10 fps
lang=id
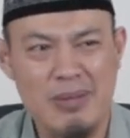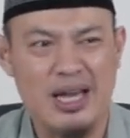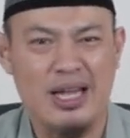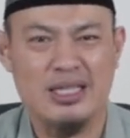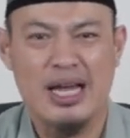
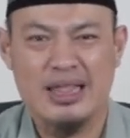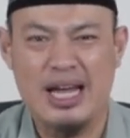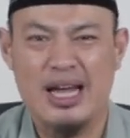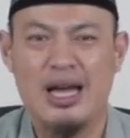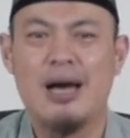beres
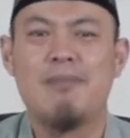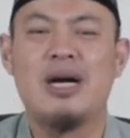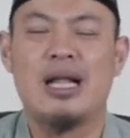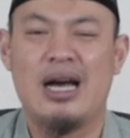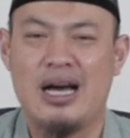nah
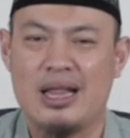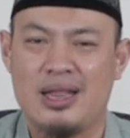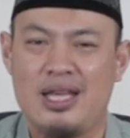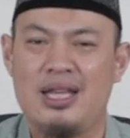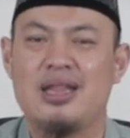
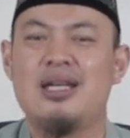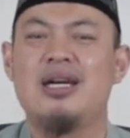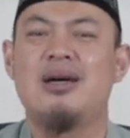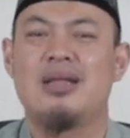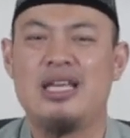berarti
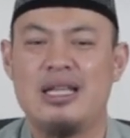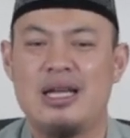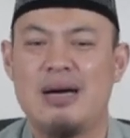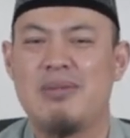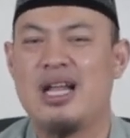te,
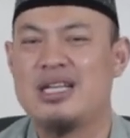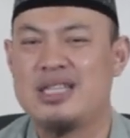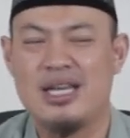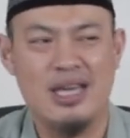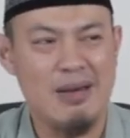tidak
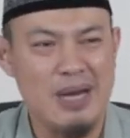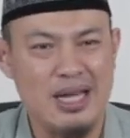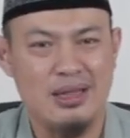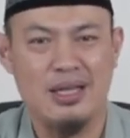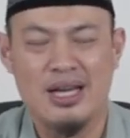merasa
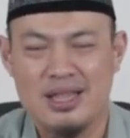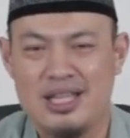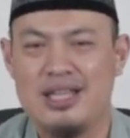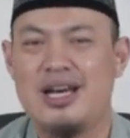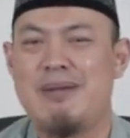nyaman
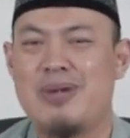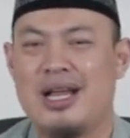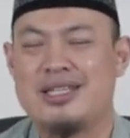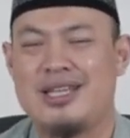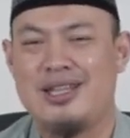tidak
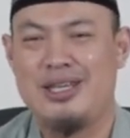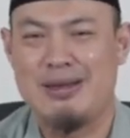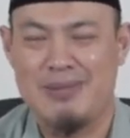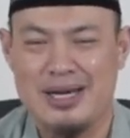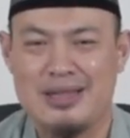merasa
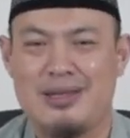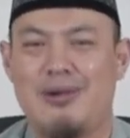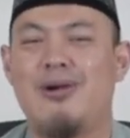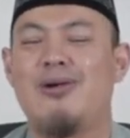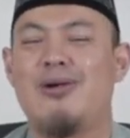
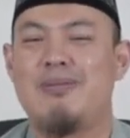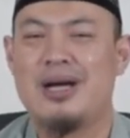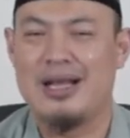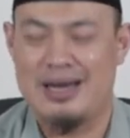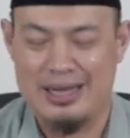nikmat oh
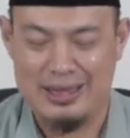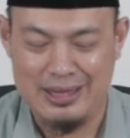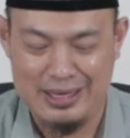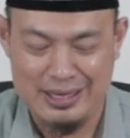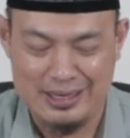
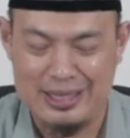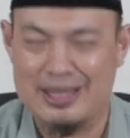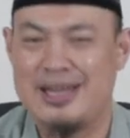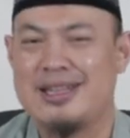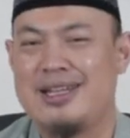berarti
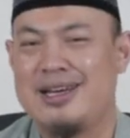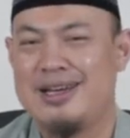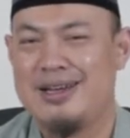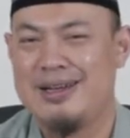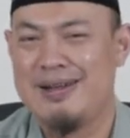
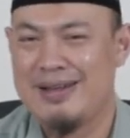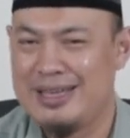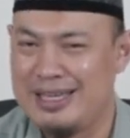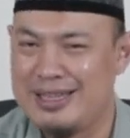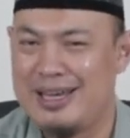ternyata
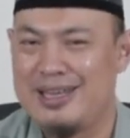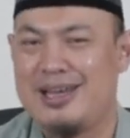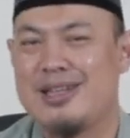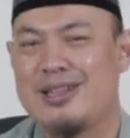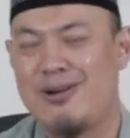
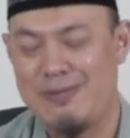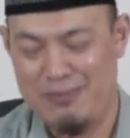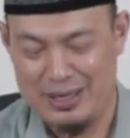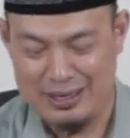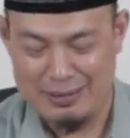hidayah
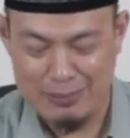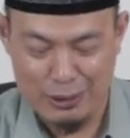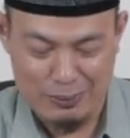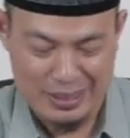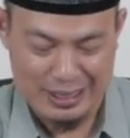taufik
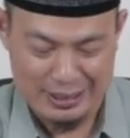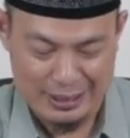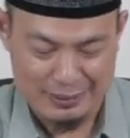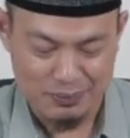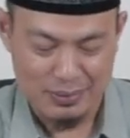belum
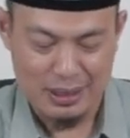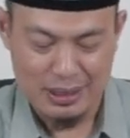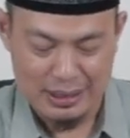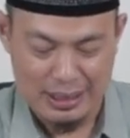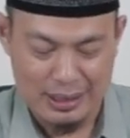ada
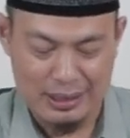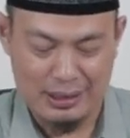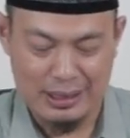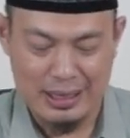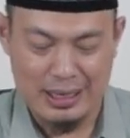yang
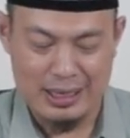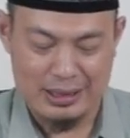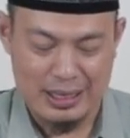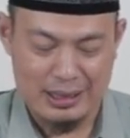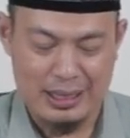ketiga
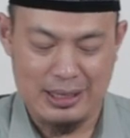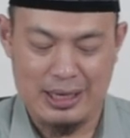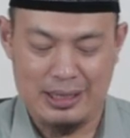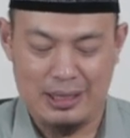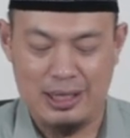
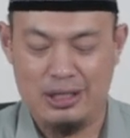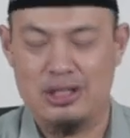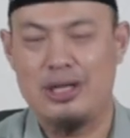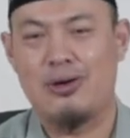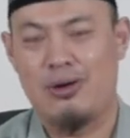tandanya adalah
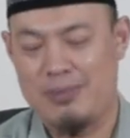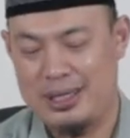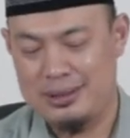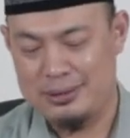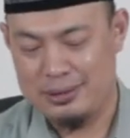
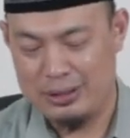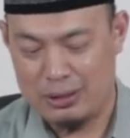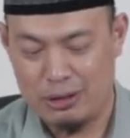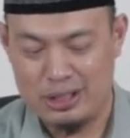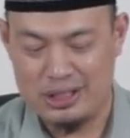istiqomah
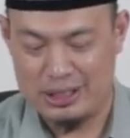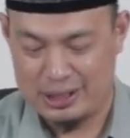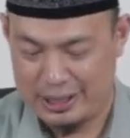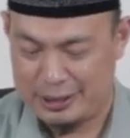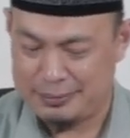
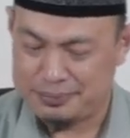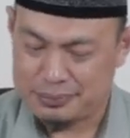konsisten